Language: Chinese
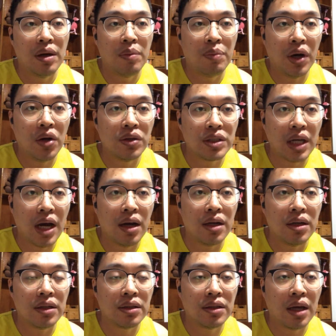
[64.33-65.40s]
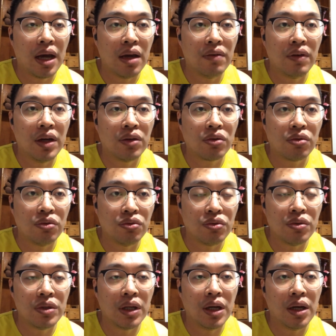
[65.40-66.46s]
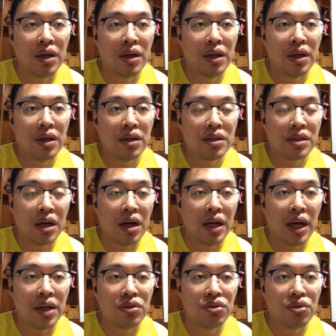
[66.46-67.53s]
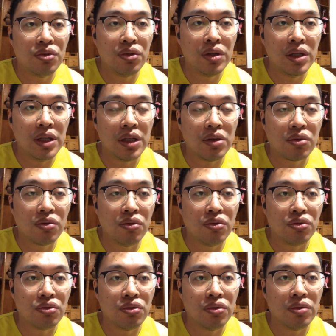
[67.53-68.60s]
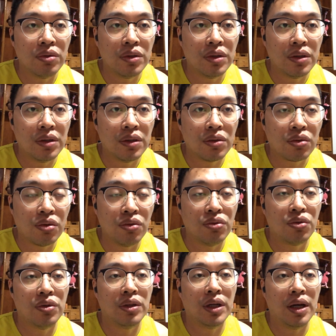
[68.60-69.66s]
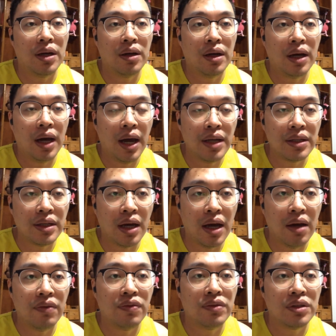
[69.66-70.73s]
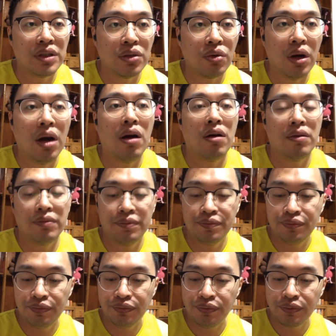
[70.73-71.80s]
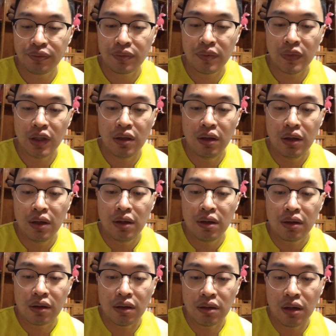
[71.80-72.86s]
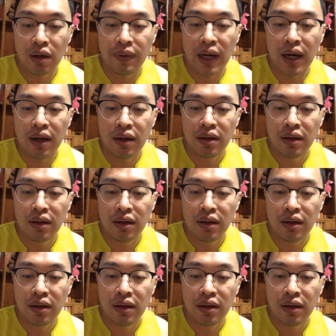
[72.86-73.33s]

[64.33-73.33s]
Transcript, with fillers: 包夹了台湾空军的，上来驱离共军空军的 IDF 金国号，搞笑了吧？